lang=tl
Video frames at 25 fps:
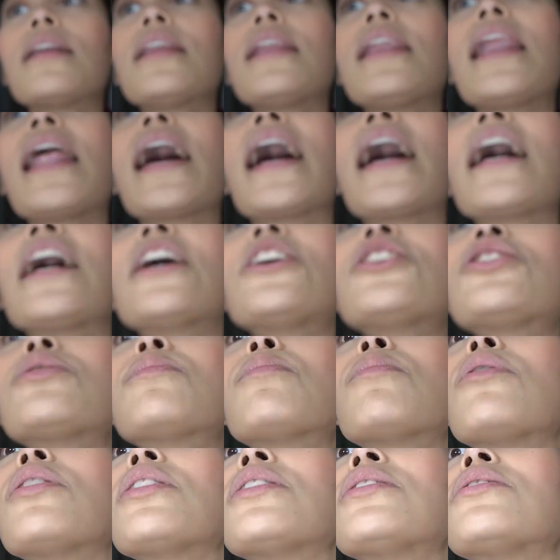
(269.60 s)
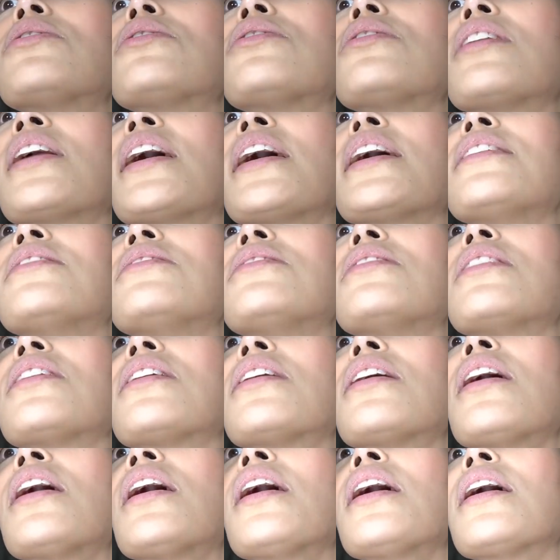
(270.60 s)
Lash
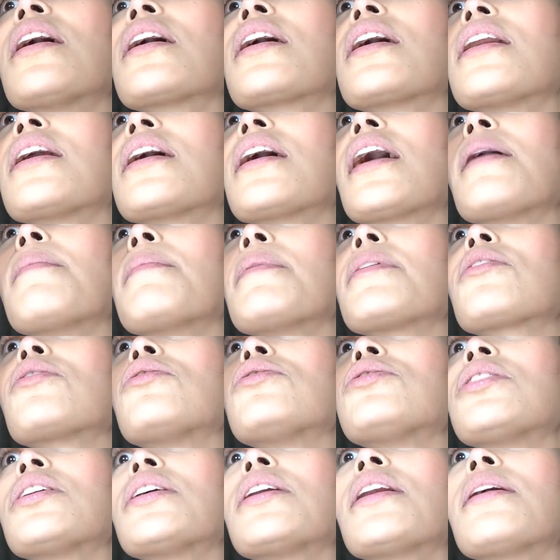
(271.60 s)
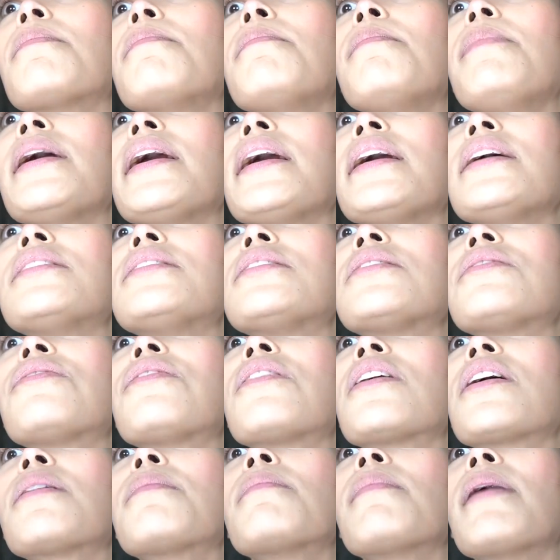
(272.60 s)
Moisturizer. Ginagamit ko siya na base
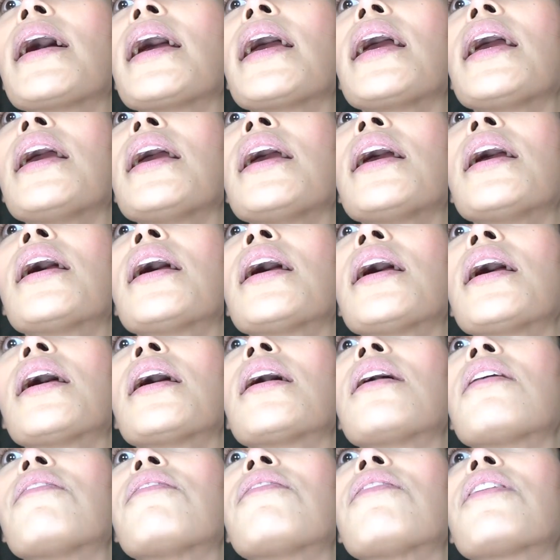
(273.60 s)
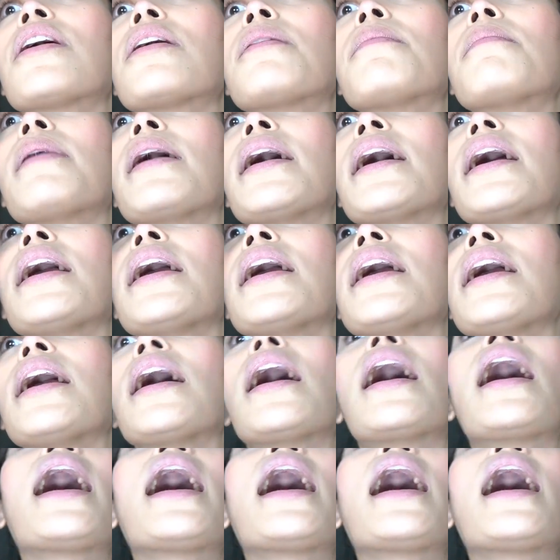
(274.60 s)
for my for my